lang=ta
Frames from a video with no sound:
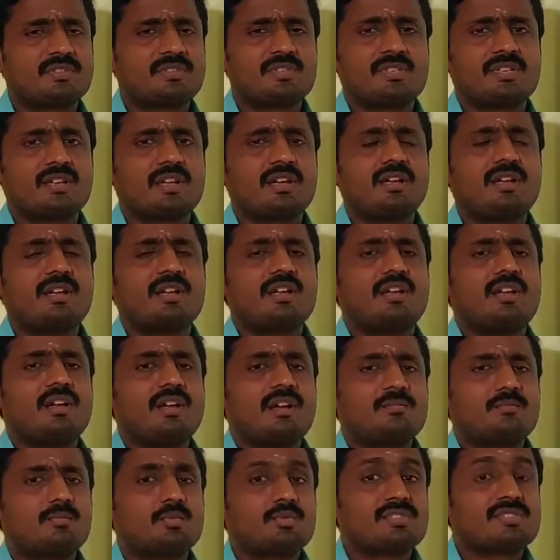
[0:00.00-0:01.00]
சரியா
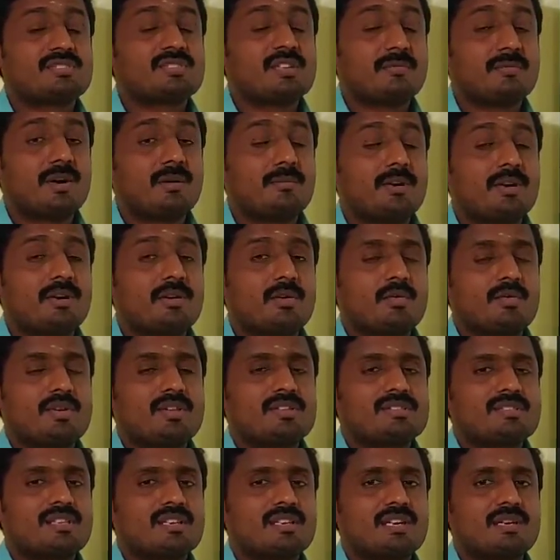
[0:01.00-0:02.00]
புதுசாக ஃபார்ம்
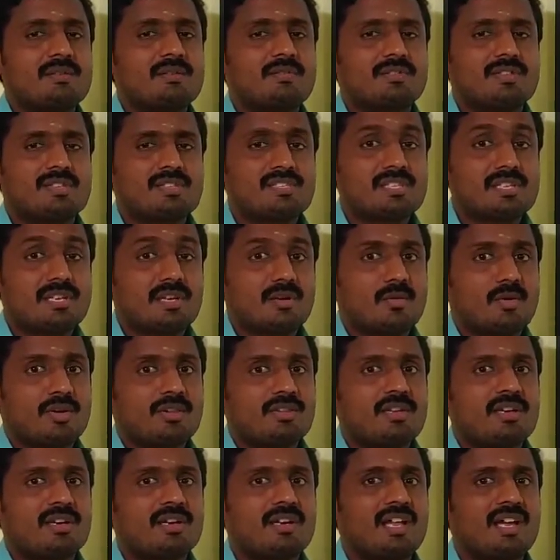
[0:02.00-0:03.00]
ஆகக்கூடிய செல்கள் வந்து சின்ன
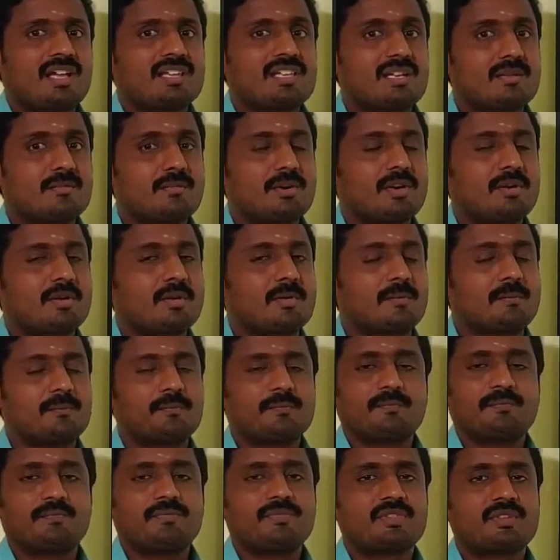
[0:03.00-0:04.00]
குழந்தைகளில் அதிகமாக இருக்கும்
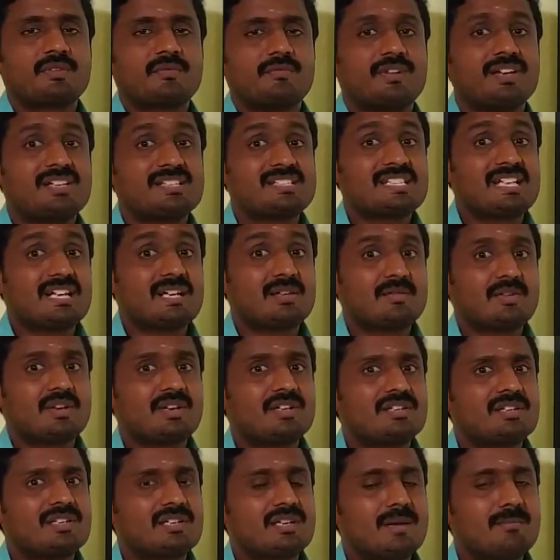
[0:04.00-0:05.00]

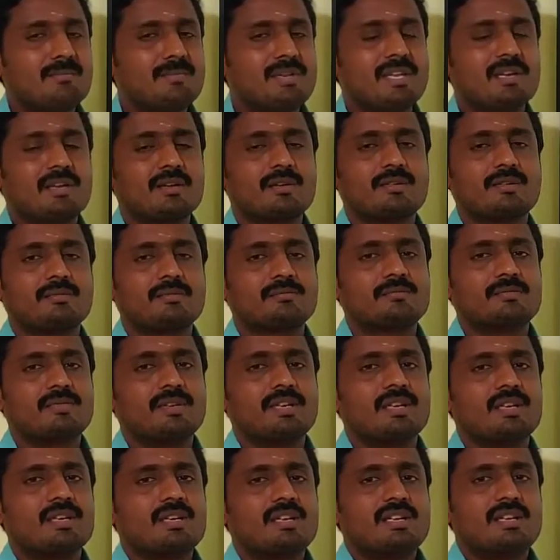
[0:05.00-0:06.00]
வயசானவங்களுக்கு கம்மியாக இருக்கும்
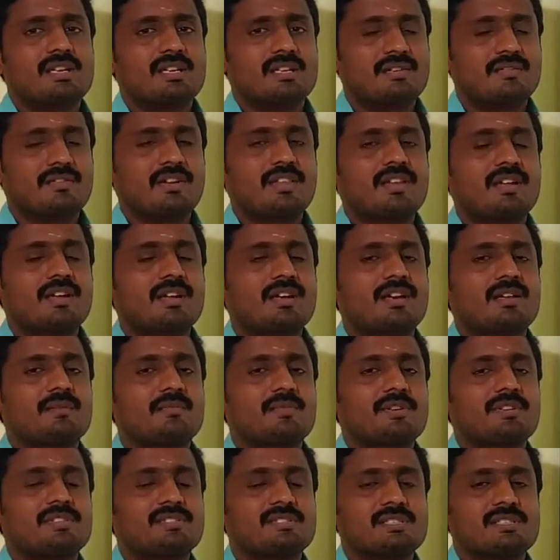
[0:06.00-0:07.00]
இவ்வளோ தாங்க
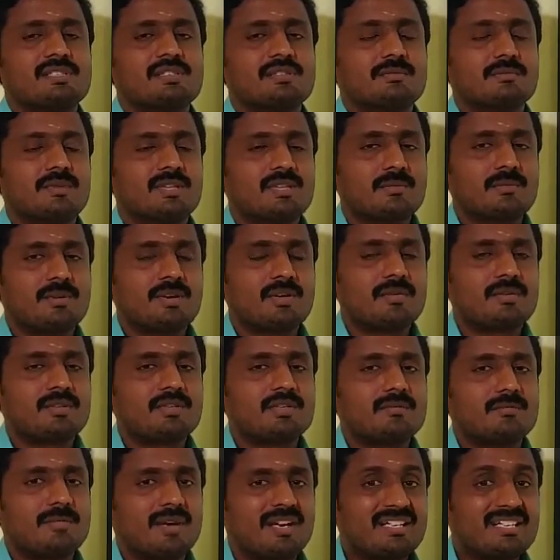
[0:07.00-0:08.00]
டிஃப்ரென்ஸு மற்றபடி
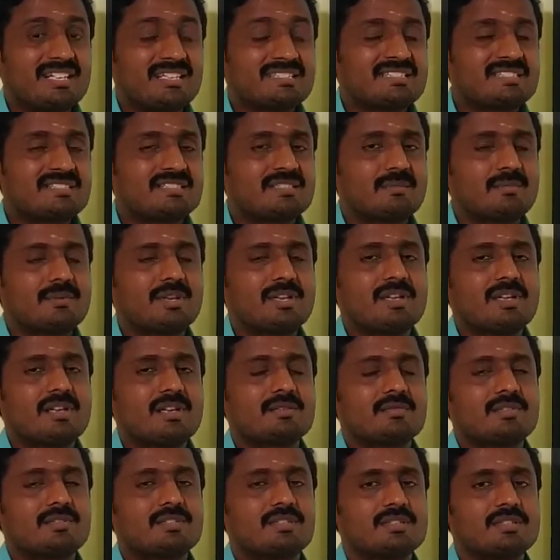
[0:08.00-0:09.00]
வந்து மைட்டாசிஸ்
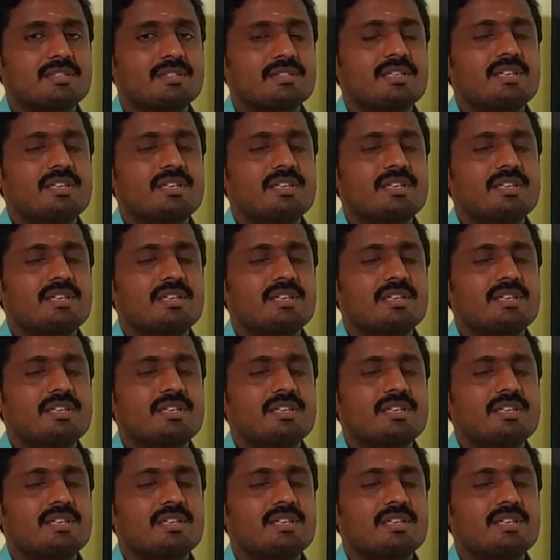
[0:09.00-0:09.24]
அப்படிங்கிறது வந்து